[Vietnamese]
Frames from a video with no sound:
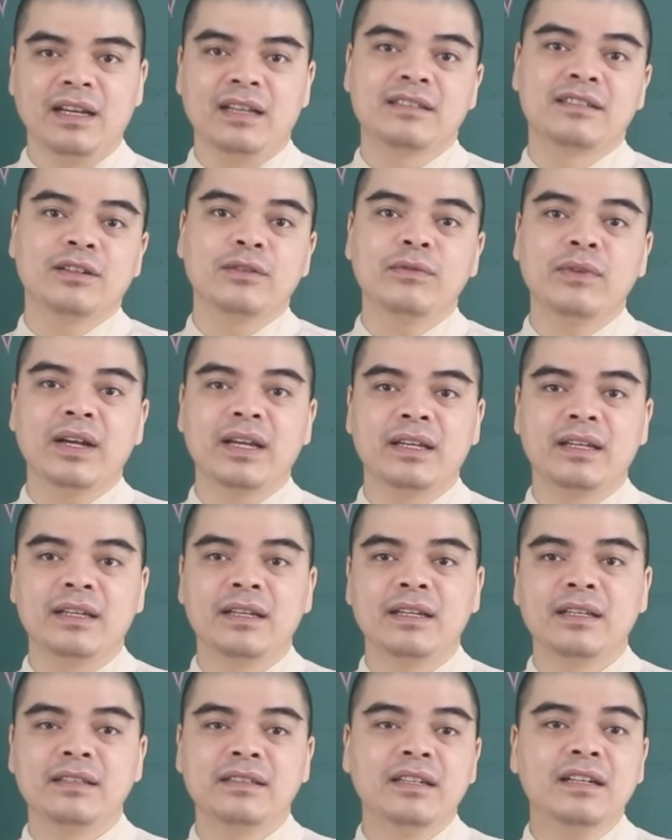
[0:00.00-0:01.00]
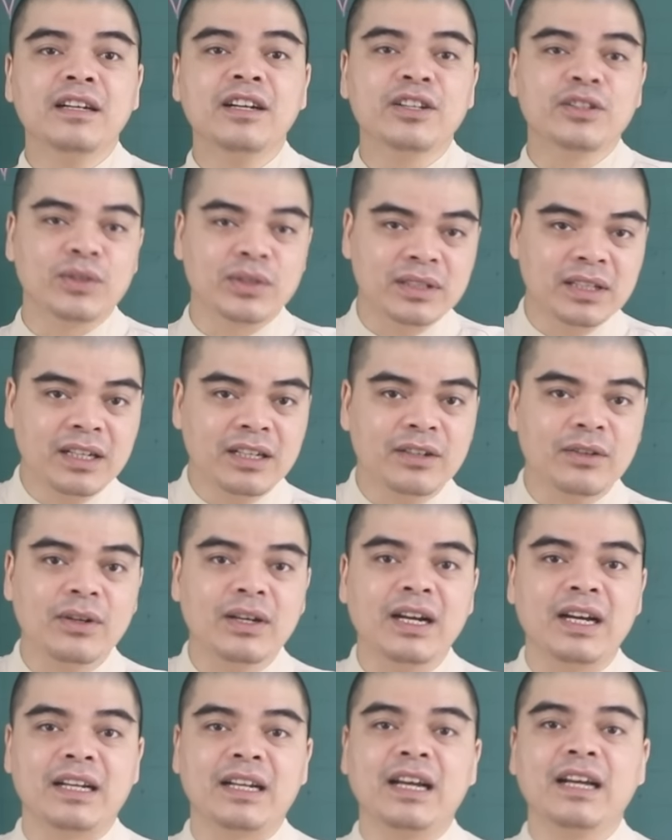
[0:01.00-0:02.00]
Dẫu vậy, những người tuổi Thân có
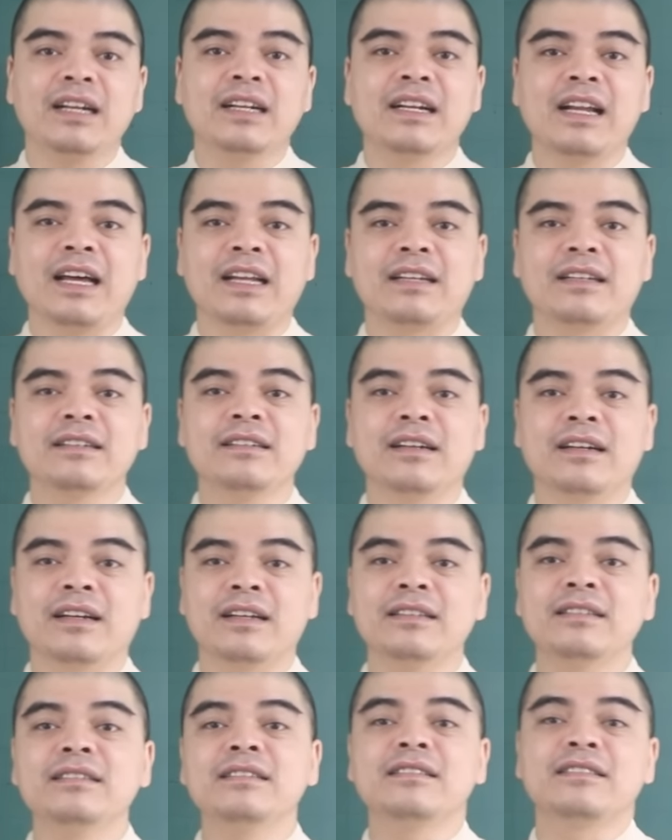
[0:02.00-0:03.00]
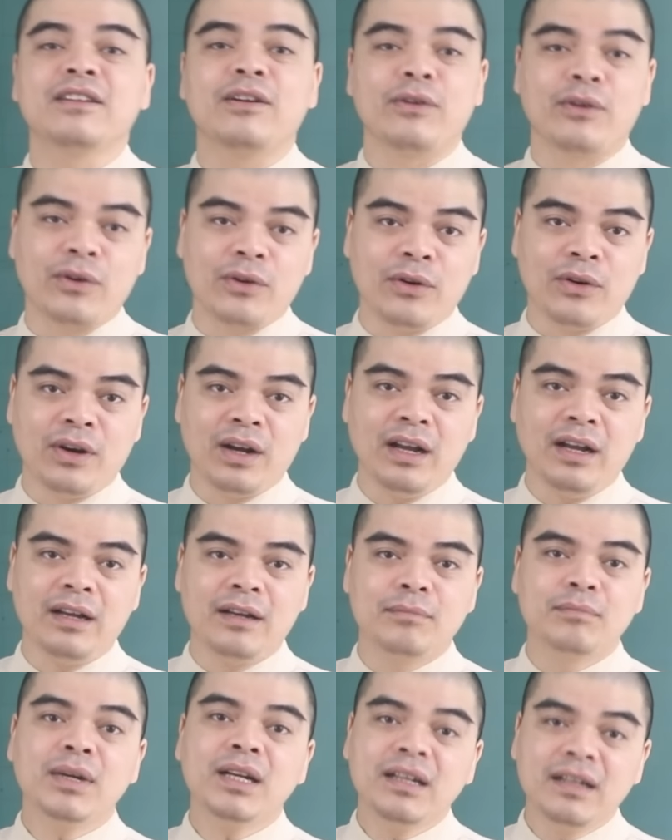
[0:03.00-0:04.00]
khả năng đạt được cái sự giàu có
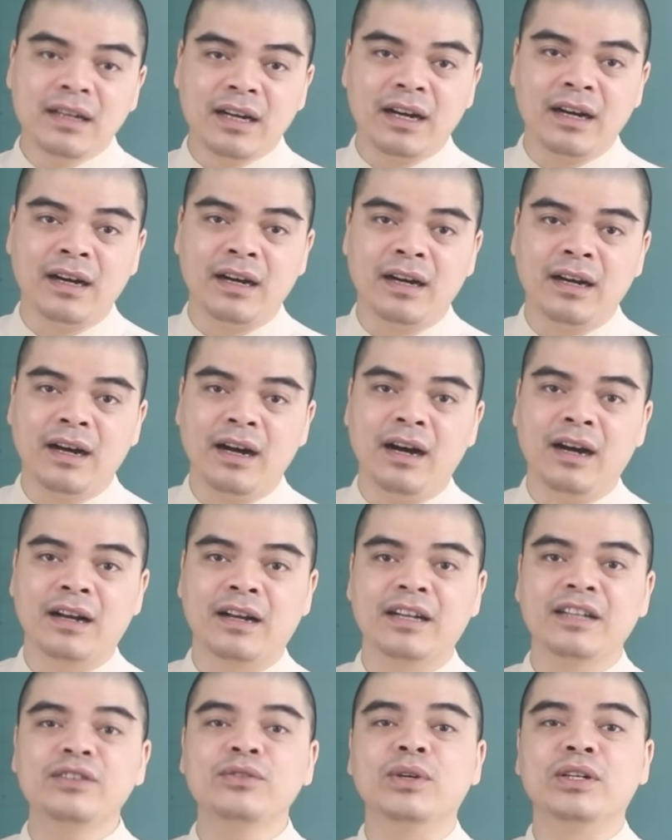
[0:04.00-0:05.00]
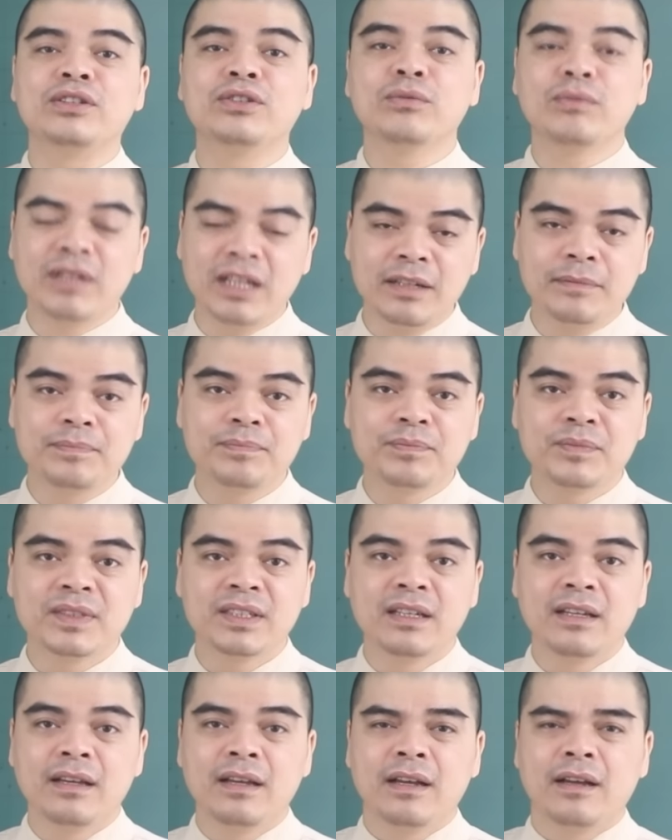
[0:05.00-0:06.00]
bất ngờ ở cái tuổi trung niên.
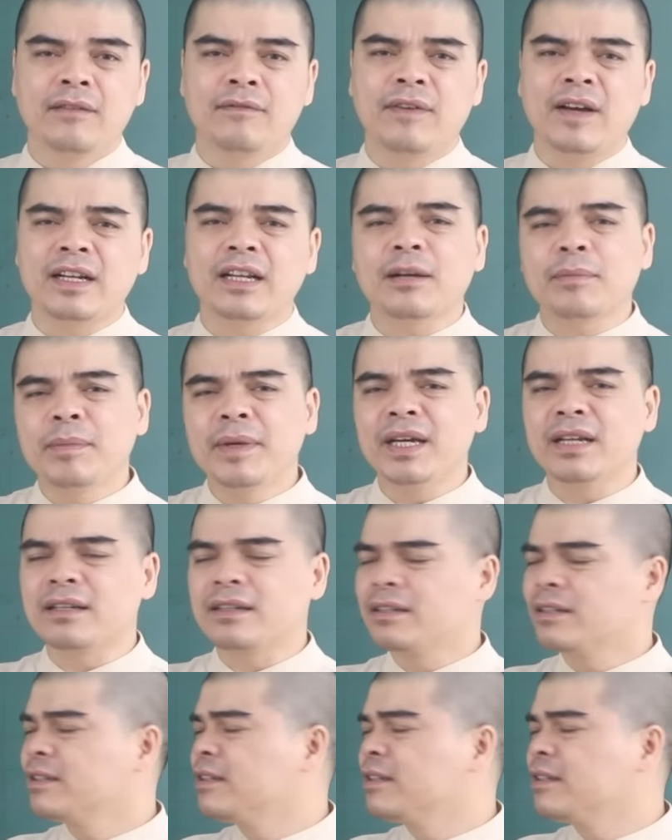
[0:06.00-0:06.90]
Và đặc biệt,